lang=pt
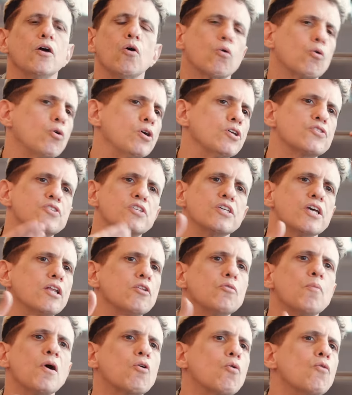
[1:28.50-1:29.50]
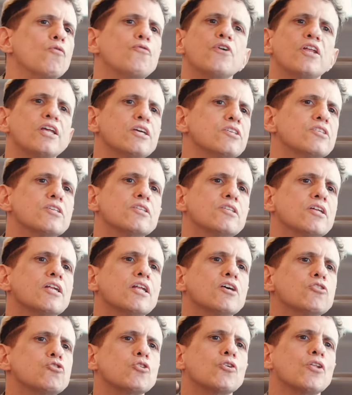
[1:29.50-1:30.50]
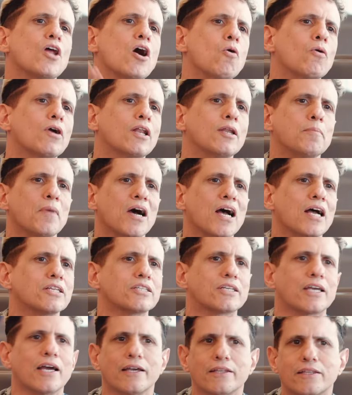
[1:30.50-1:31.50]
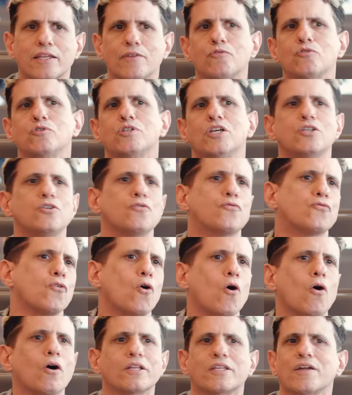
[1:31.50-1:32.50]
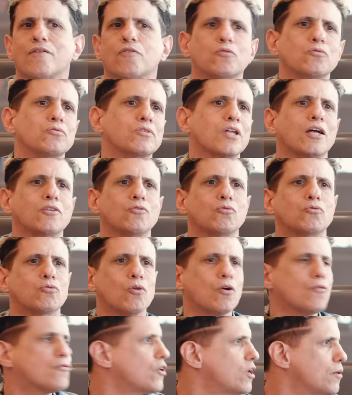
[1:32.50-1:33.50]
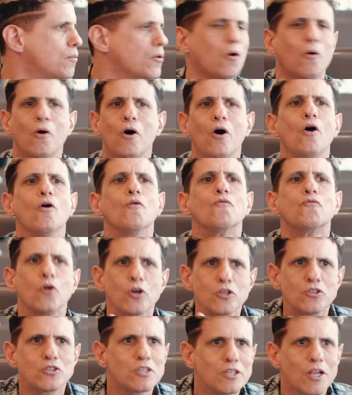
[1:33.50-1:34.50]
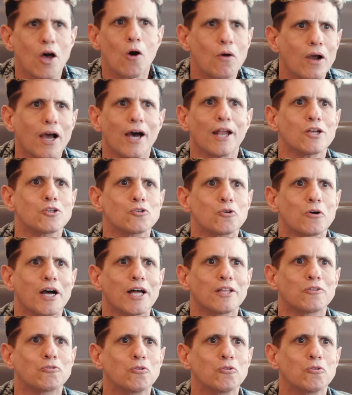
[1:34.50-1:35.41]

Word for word: Não, eu conheci ele numa conferência internacional climática, aí teve um dia de folga, tava com o tradutor, eu falei, pô, vou ensinar o cara a jogar